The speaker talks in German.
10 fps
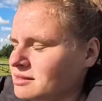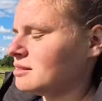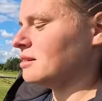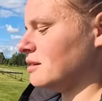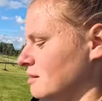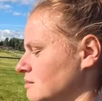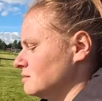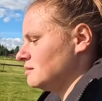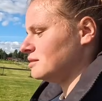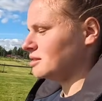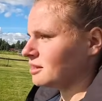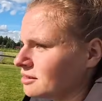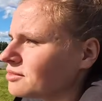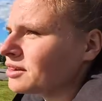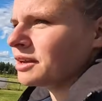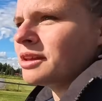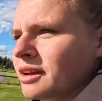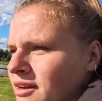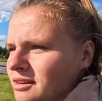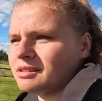das hier safe ein richtig
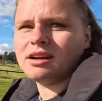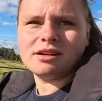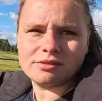geiler Tag